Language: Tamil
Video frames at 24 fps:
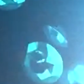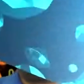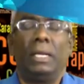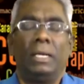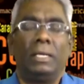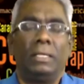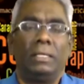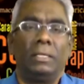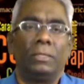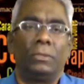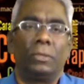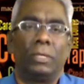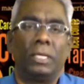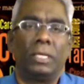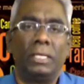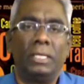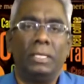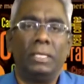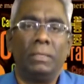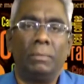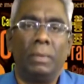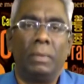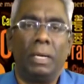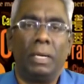அடுத்து
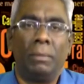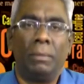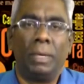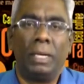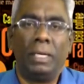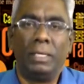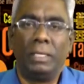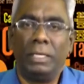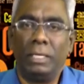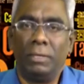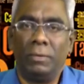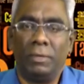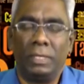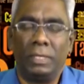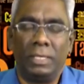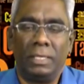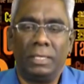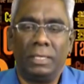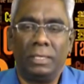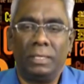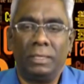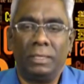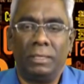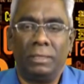தொடர்ந்து மா
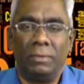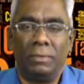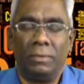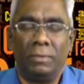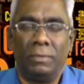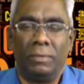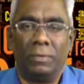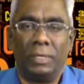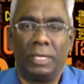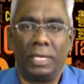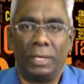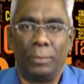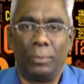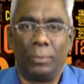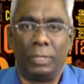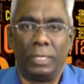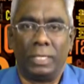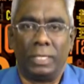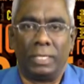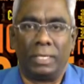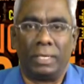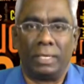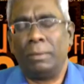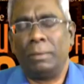மாலத்தீவுக்கு வருகை
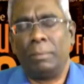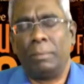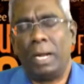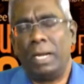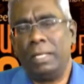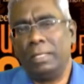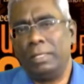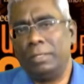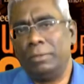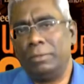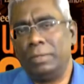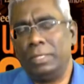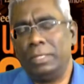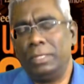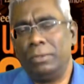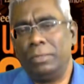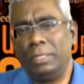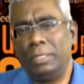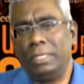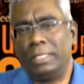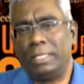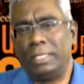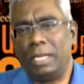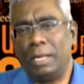புரிந்திருக்கார் மாலத்தீவு வந்து
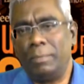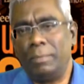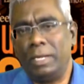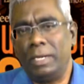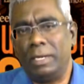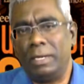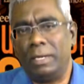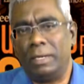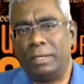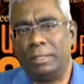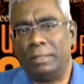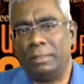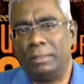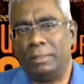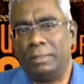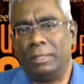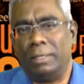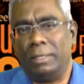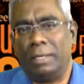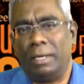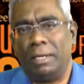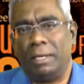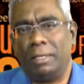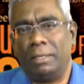ஒரு இஸ்லாமிய நாடு
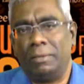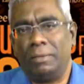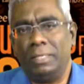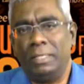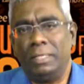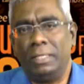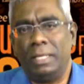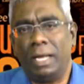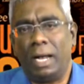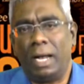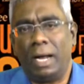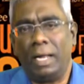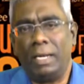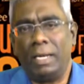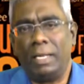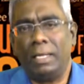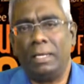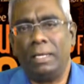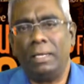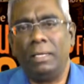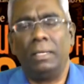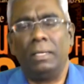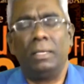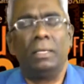அங்கே வந்து இந்த
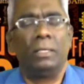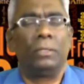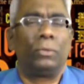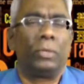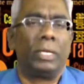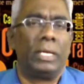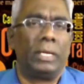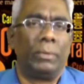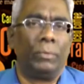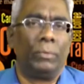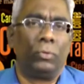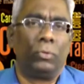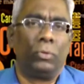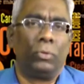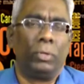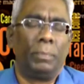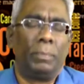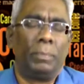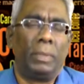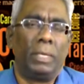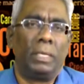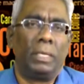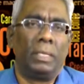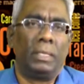ஹலால் துறை
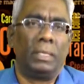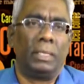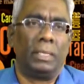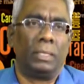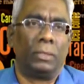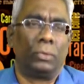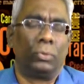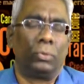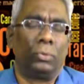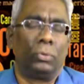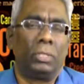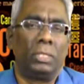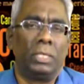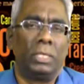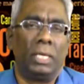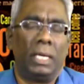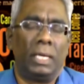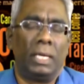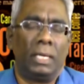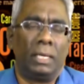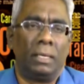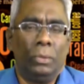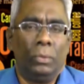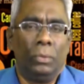குறிப்பாக இந்த
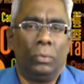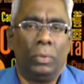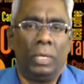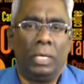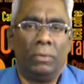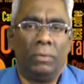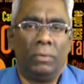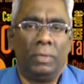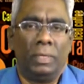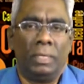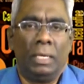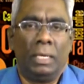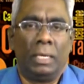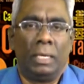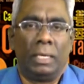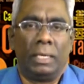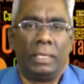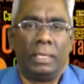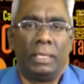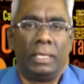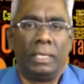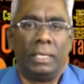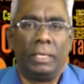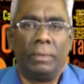சுற்றுலா உணவு
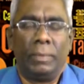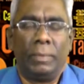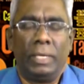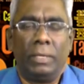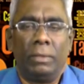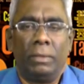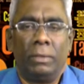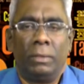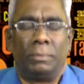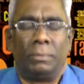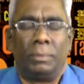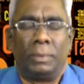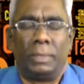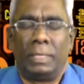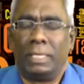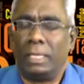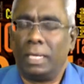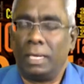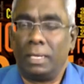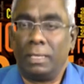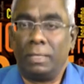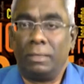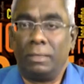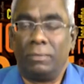இதெல்லாம் மிக
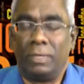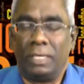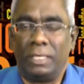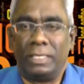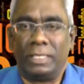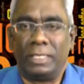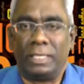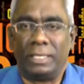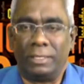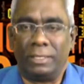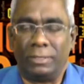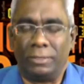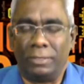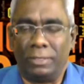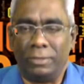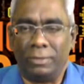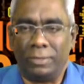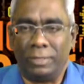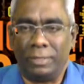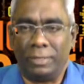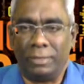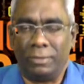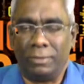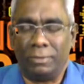பெரிதாக வளர்ச்சி கண்டு கொண்டு
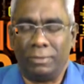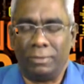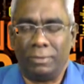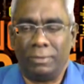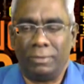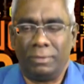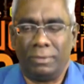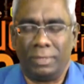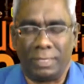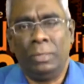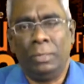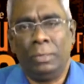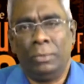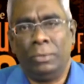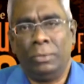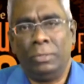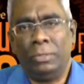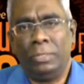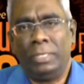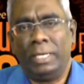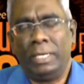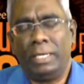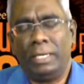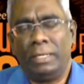வருது
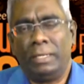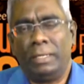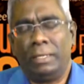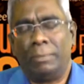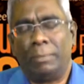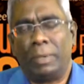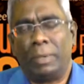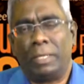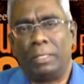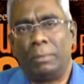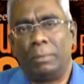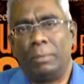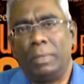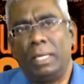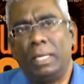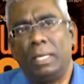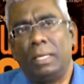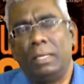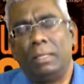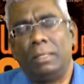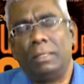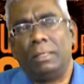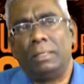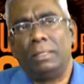ஒன்று என்னன்னு பார்த்தோம்னா
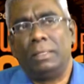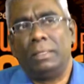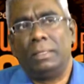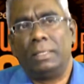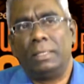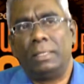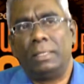இந்த